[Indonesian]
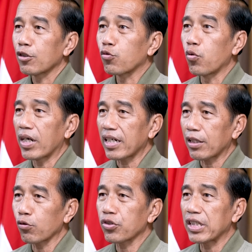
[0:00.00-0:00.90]

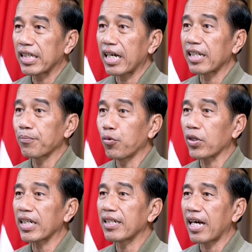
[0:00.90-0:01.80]
203 ribu
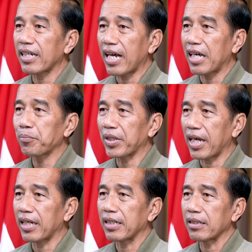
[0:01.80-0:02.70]
kendaraan per
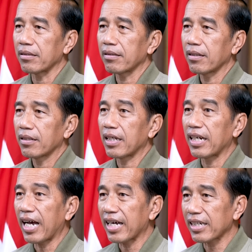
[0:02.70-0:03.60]
hari dari
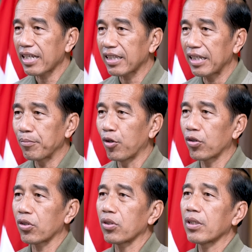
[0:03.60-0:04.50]
arah
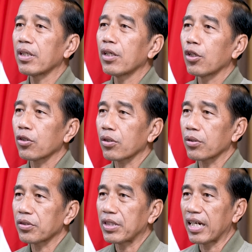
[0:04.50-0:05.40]
timur
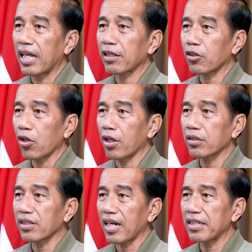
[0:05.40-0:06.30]
Jalan
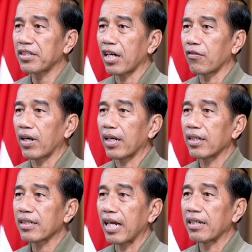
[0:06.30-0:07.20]
Tol Trans Jawa
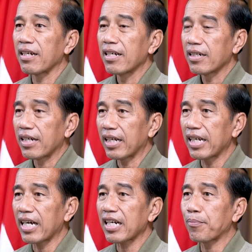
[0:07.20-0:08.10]
dan dari
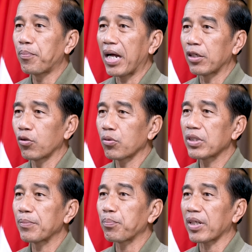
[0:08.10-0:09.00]
arah Bandung
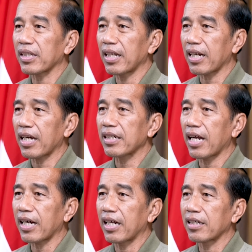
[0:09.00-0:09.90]
diperkirakan
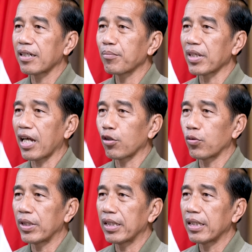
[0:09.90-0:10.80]
akan
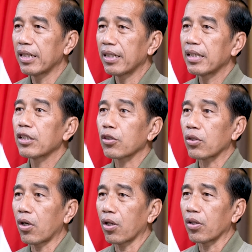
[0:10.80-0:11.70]
melalui
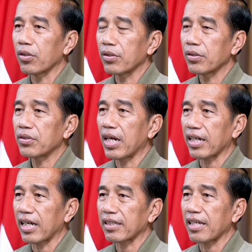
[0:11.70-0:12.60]
Tol
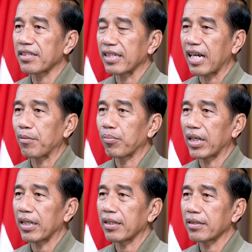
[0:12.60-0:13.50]
Jakarta Cikampek.